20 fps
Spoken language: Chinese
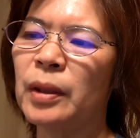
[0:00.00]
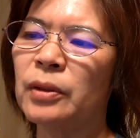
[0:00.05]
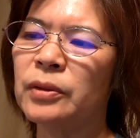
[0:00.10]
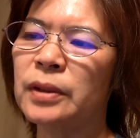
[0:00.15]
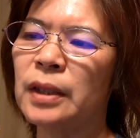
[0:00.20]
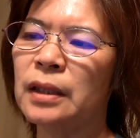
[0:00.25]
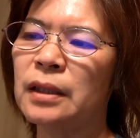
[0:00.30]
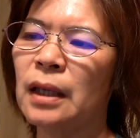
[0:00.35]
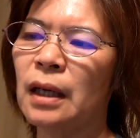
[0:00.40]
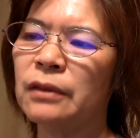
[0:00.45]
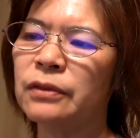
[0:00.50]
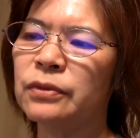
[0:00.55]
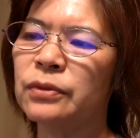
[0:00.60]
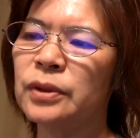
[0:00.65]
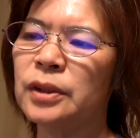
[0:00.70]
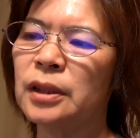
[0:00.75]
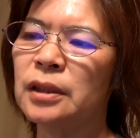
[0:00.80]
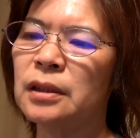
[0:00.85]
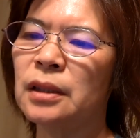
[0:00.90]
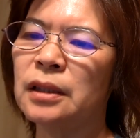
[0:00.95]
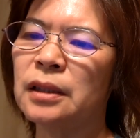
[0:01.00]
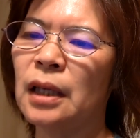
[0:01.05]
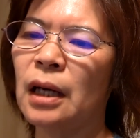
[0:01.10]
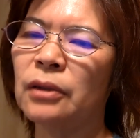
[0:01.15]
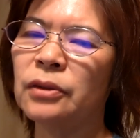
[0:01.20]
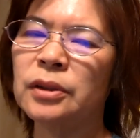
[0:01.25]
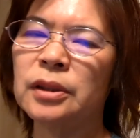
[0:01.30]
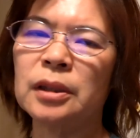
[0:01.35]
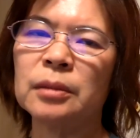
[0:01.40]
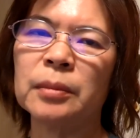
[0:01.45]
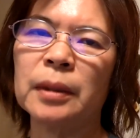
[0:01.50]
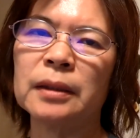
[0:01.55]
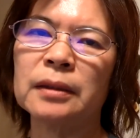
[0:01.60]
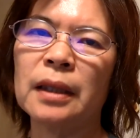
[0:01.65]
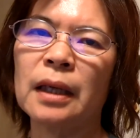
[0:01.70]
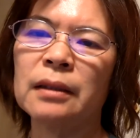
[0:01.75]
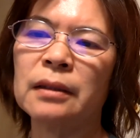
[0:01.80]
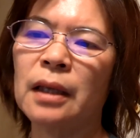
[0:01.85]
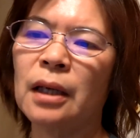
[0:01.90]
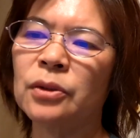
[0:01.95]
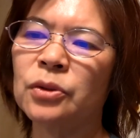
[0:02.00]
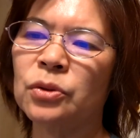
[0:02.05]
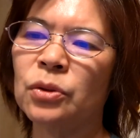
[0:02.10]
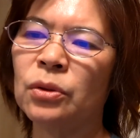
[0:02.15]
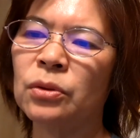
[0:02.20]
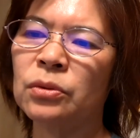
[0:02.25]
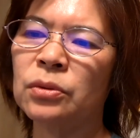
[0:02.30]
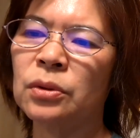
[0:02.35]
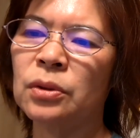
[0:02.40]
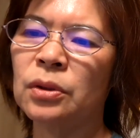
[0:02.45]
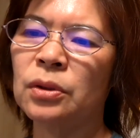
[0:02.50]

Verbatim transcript: 有在他父亲的邀请名单当中，